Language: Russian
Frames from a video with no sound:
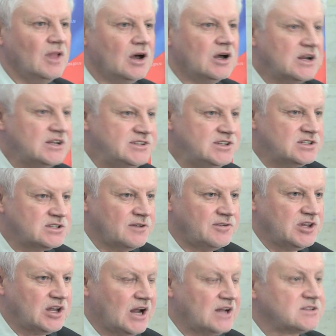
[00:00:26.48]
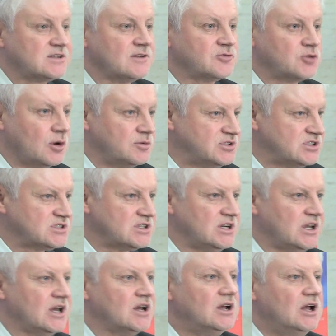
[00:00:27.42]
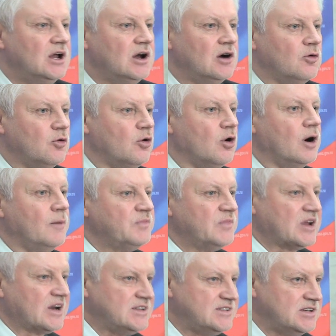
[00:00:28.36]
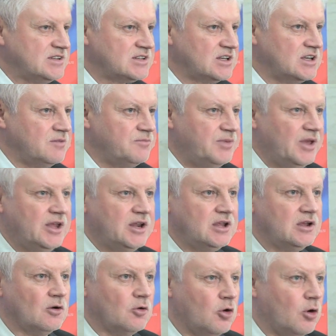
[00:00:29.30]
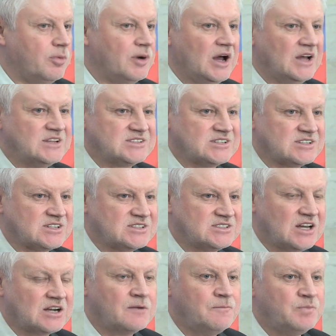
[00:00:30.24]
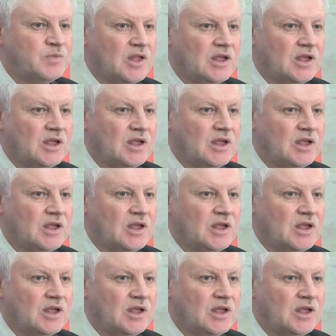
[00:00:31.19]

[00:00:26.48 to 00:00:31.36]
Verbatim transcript: Российской Федерации, в том числе о Российской империи, об СССР,